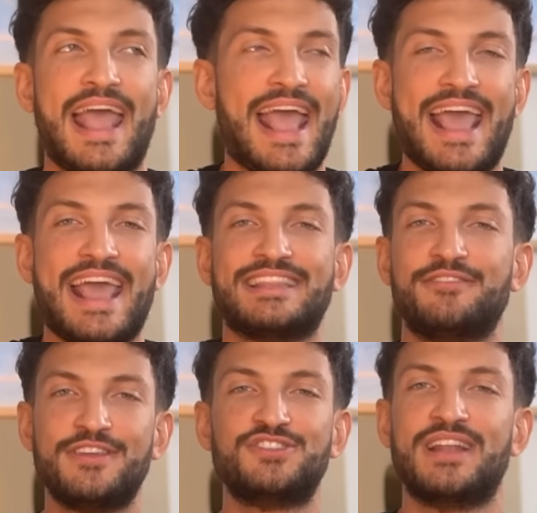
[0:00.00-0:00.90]
è, è
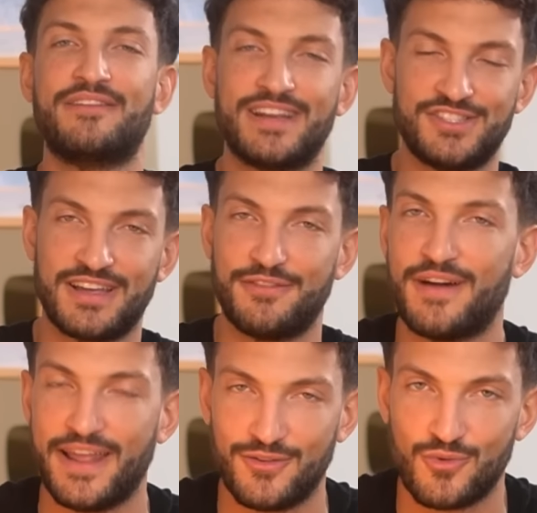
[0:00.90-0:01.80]
difficile averci a che
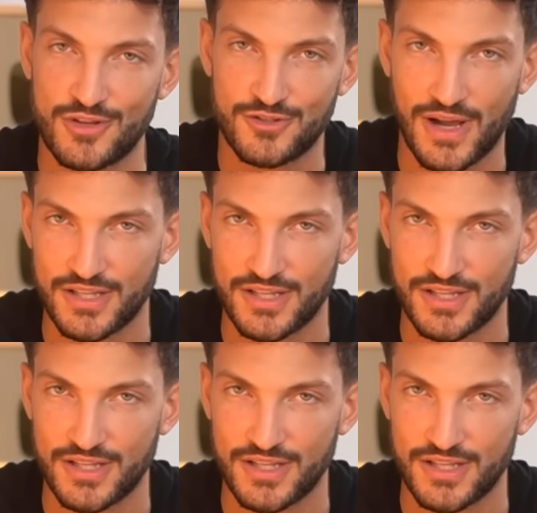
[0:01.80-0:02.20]
fare con questo